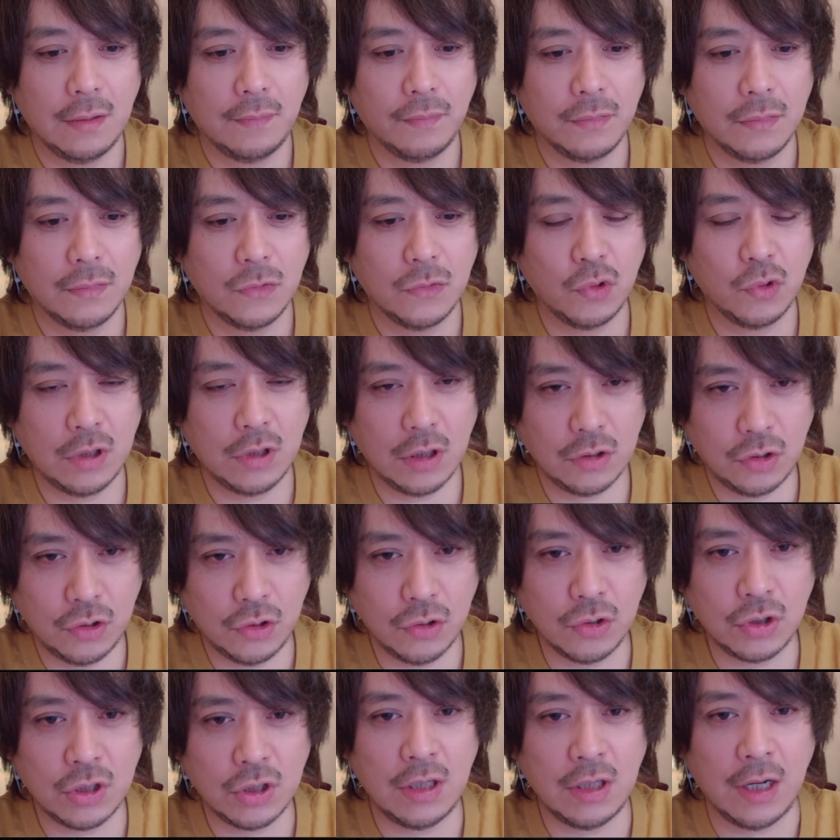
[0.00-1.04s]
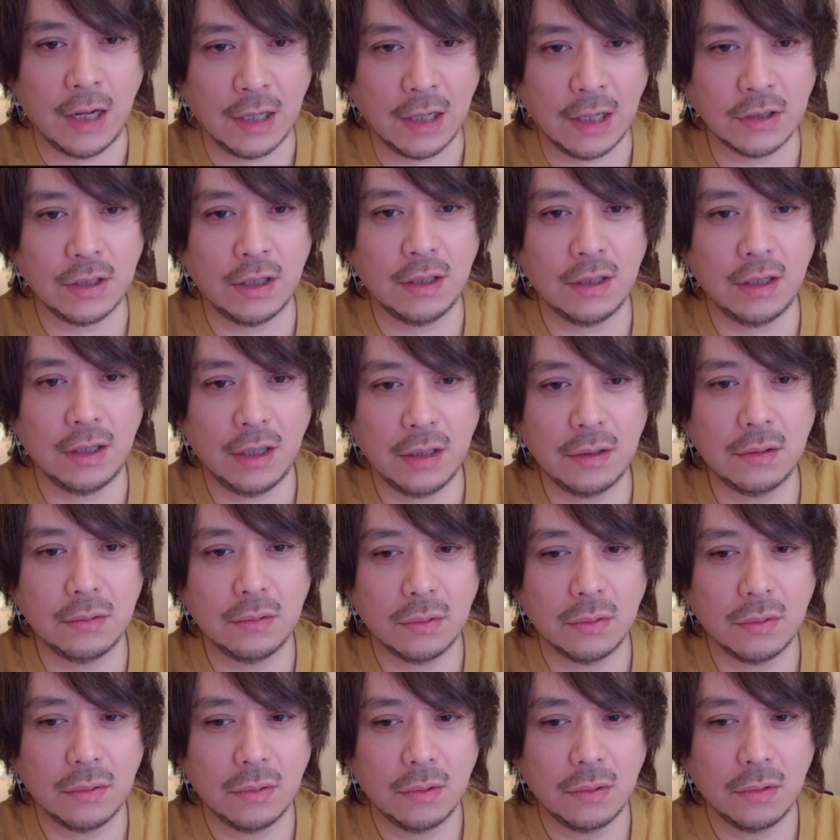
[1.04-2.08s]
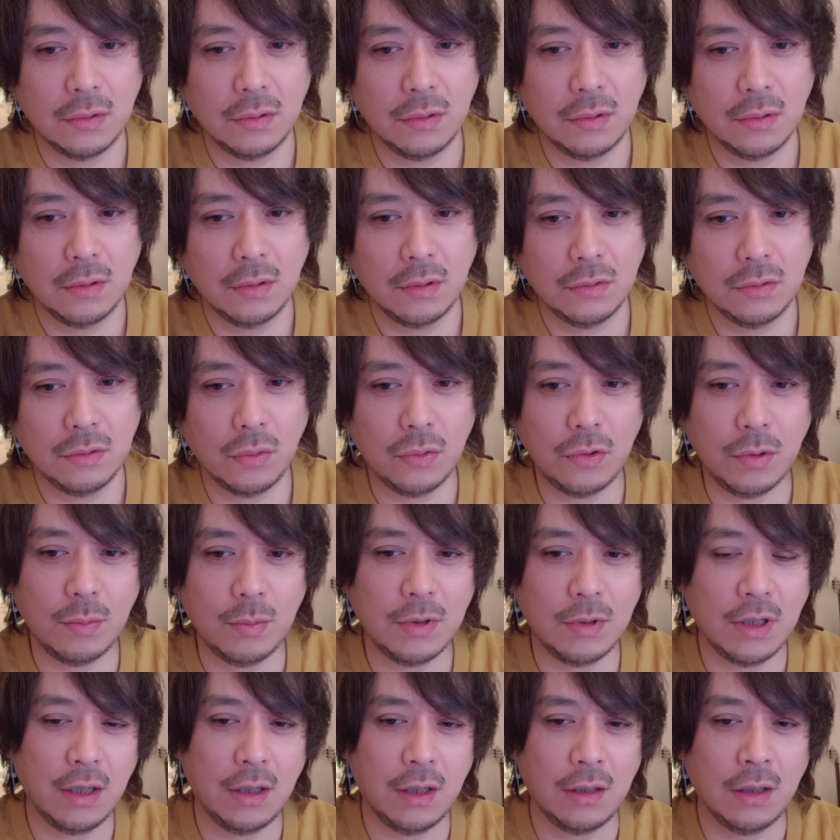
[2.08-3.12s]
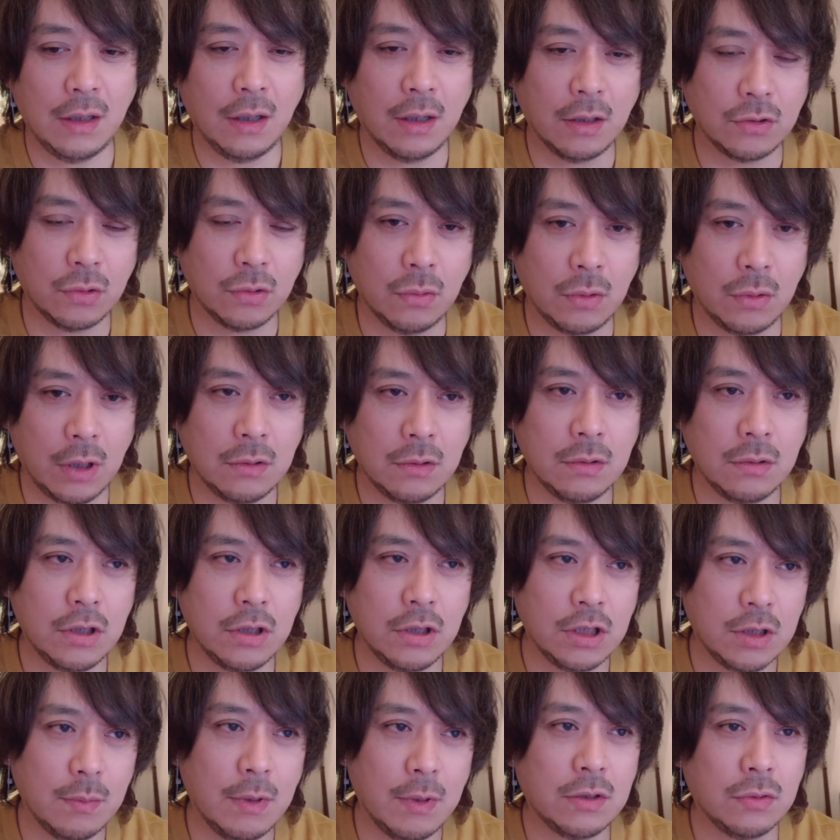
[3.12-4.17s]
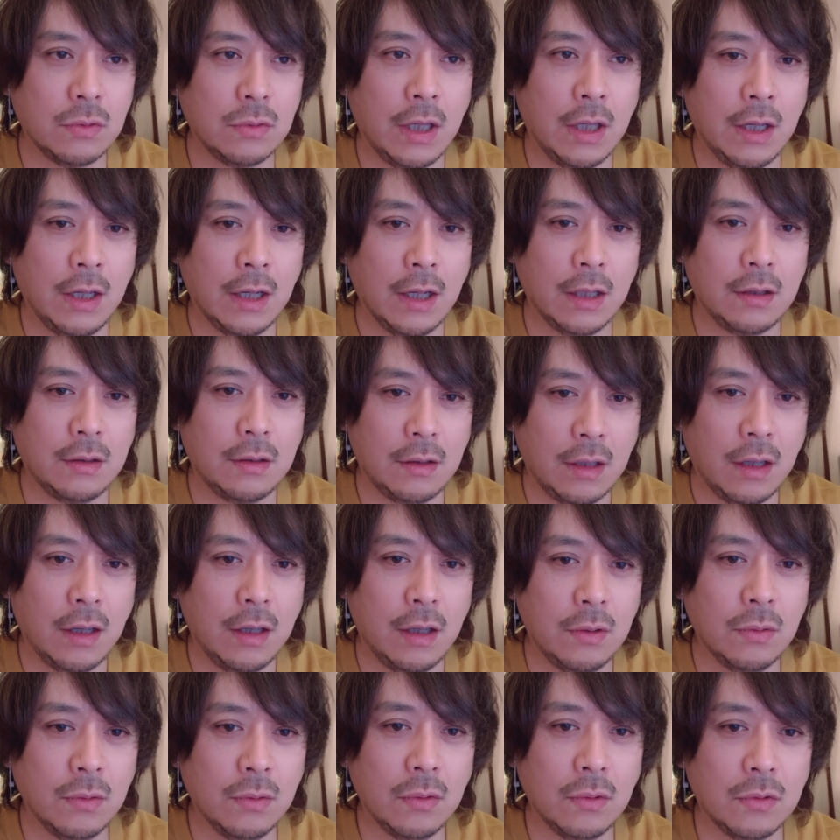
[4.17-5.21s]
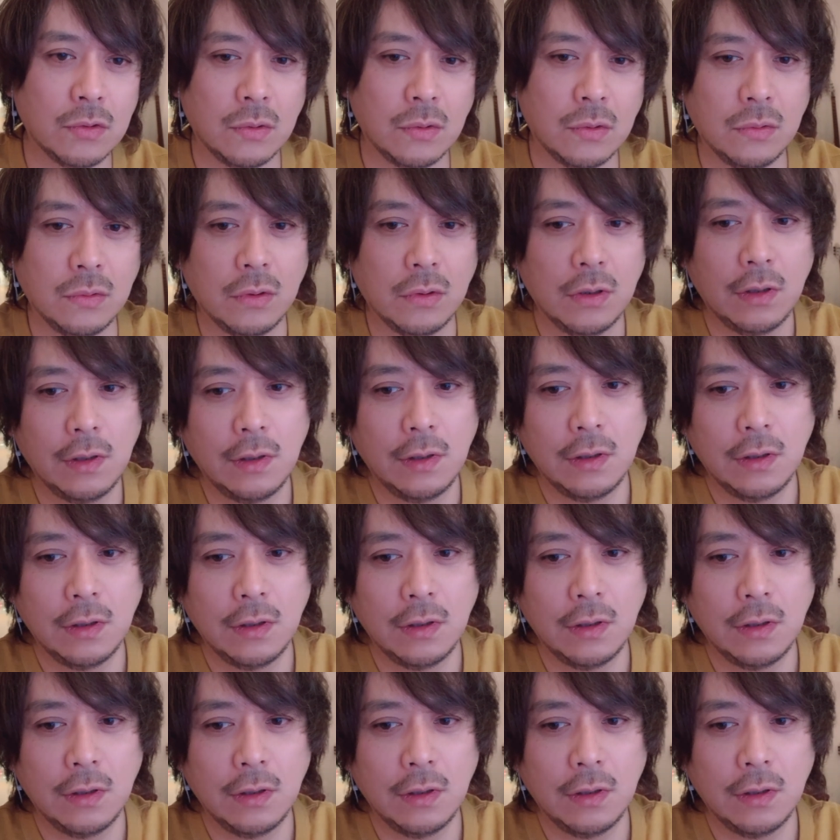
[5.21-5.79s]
そして中心に赤ちゃんがいると。という意味でなんかそのねクリスマスの映画っていろいろその、